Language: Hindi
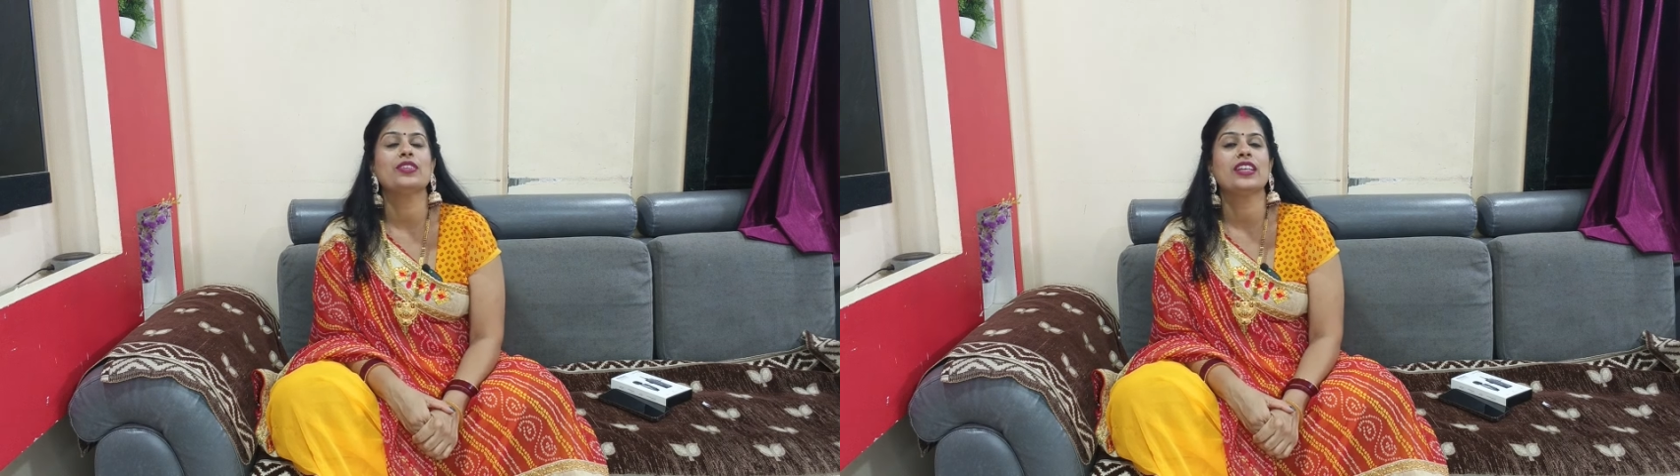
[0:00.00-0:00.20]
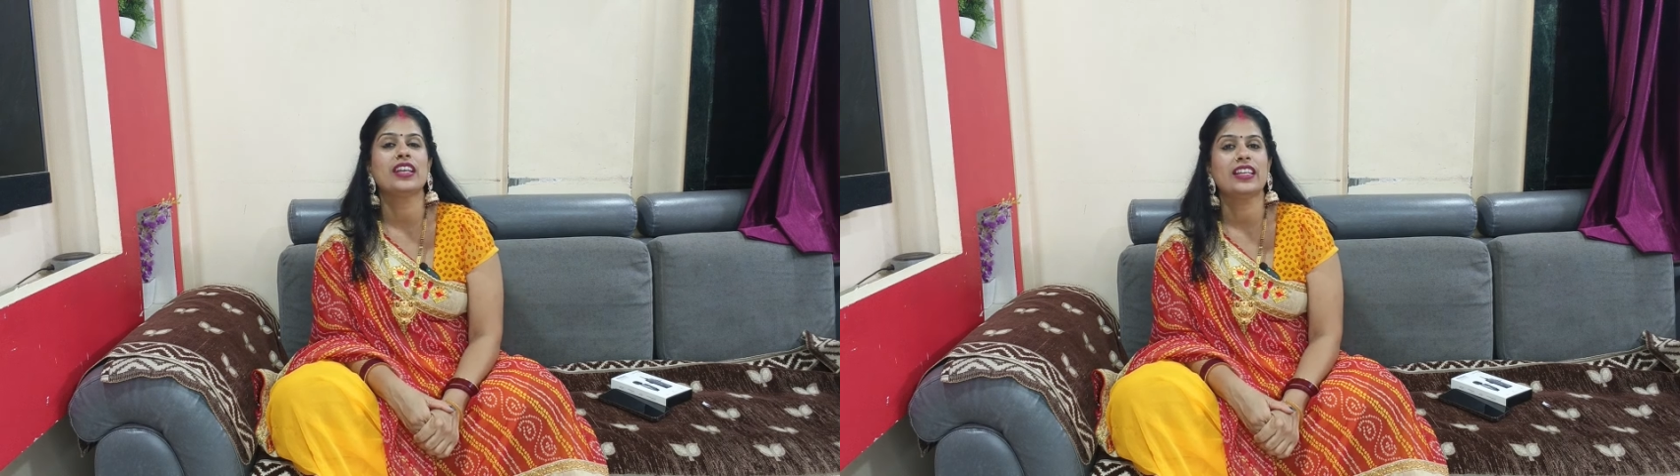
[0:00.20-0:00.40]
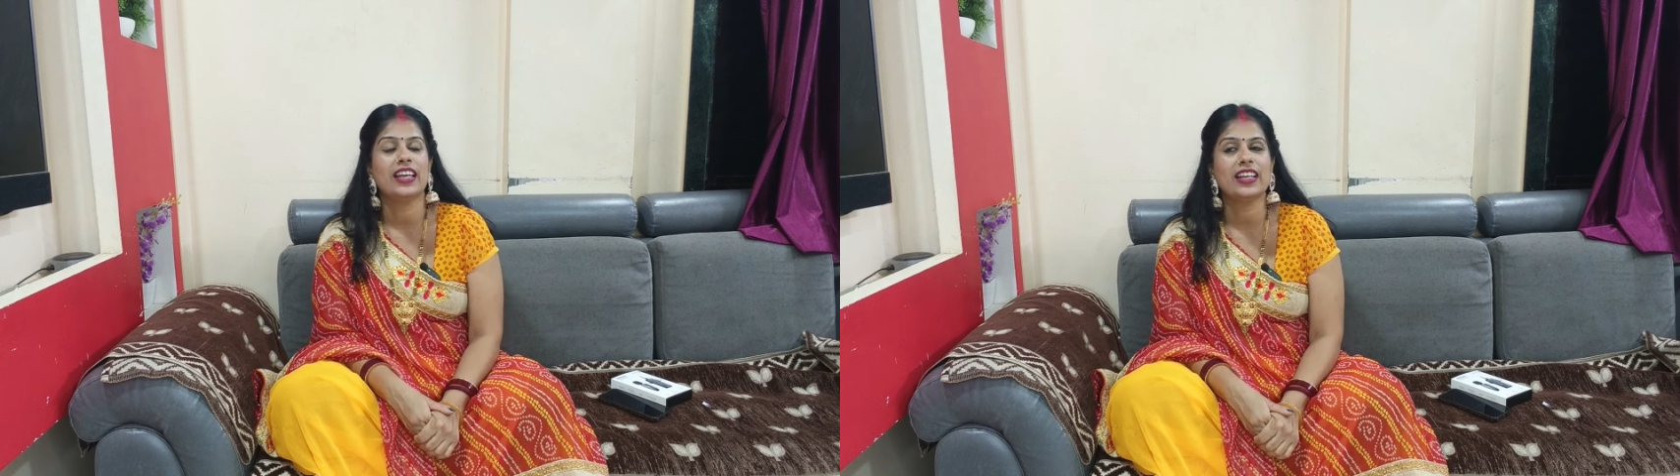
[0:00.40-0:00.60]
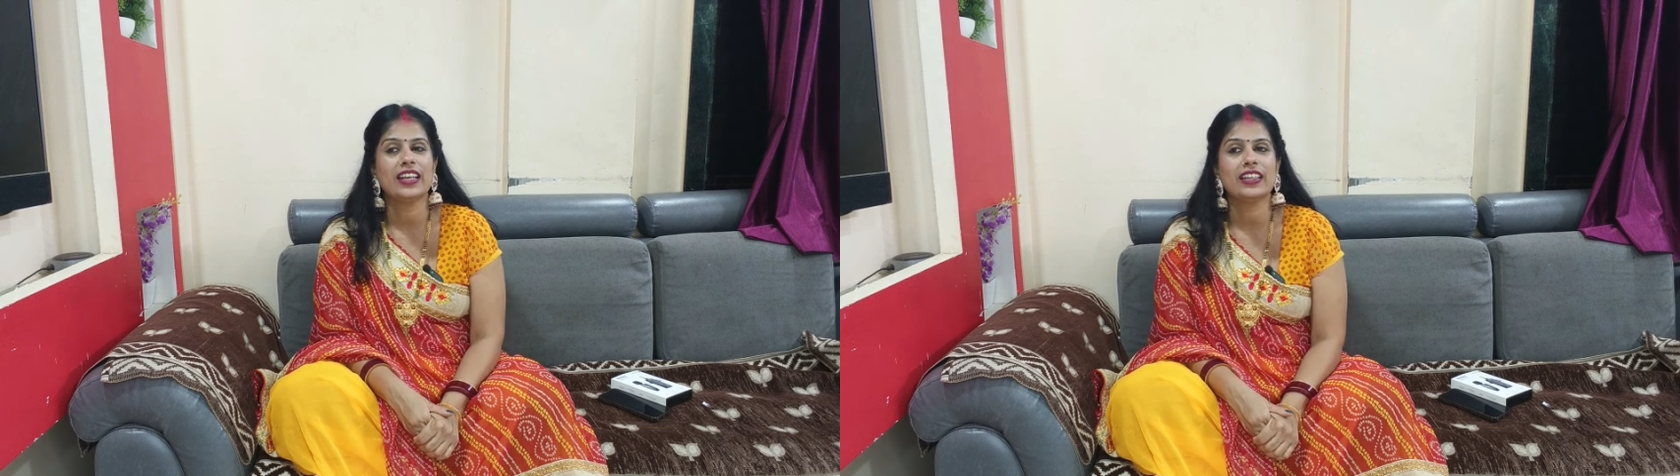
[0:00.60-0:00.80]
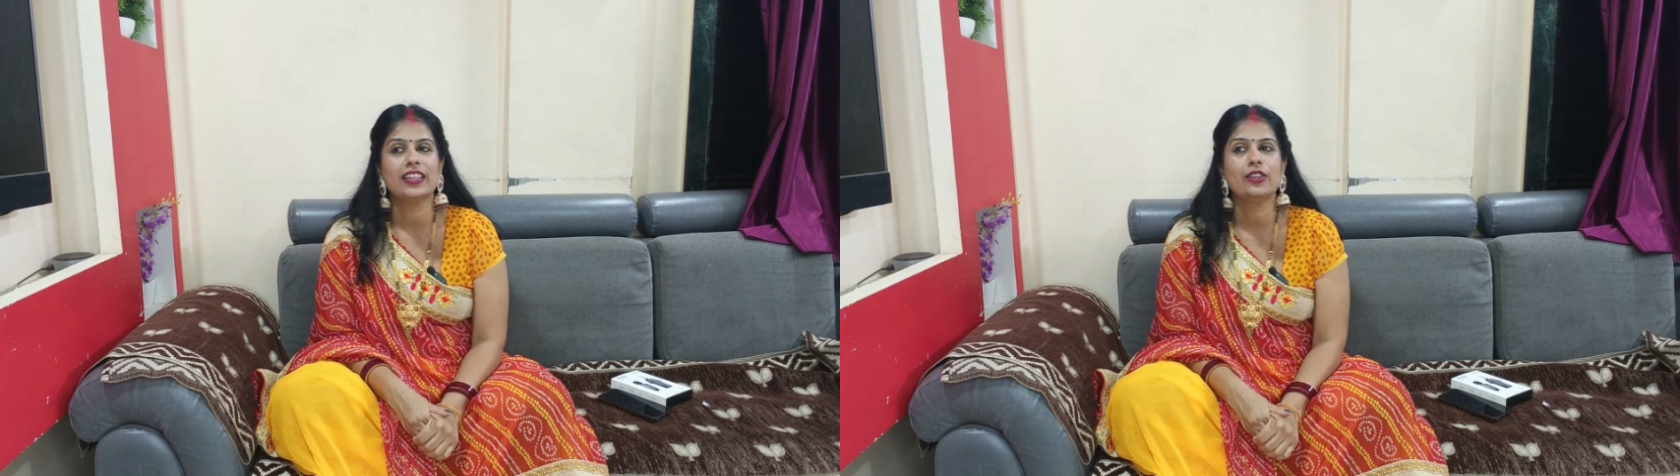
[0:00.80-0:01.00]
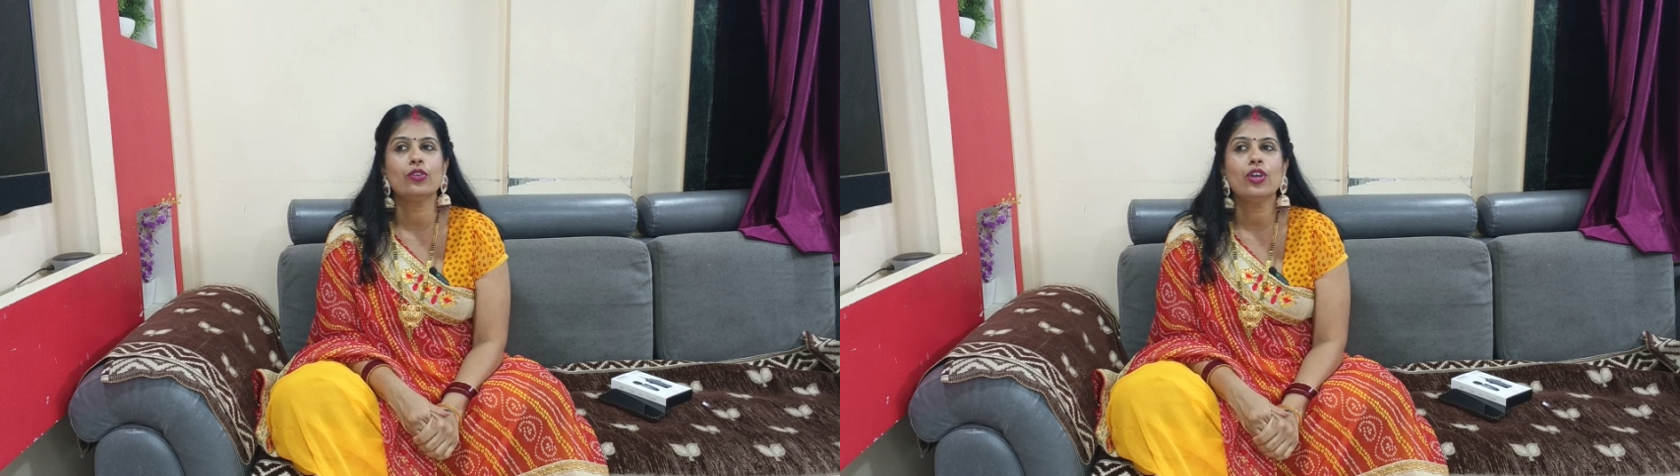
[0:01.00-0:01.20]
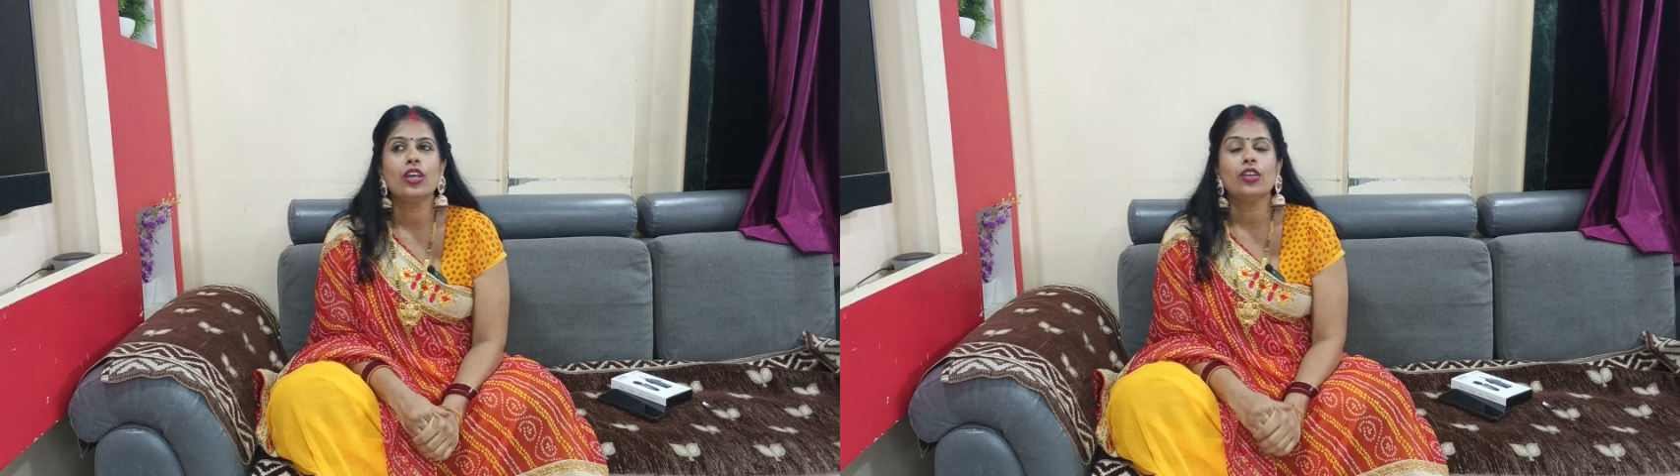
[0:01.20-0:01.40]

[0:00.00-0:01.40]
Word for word: से क्लियर कर देती हूँ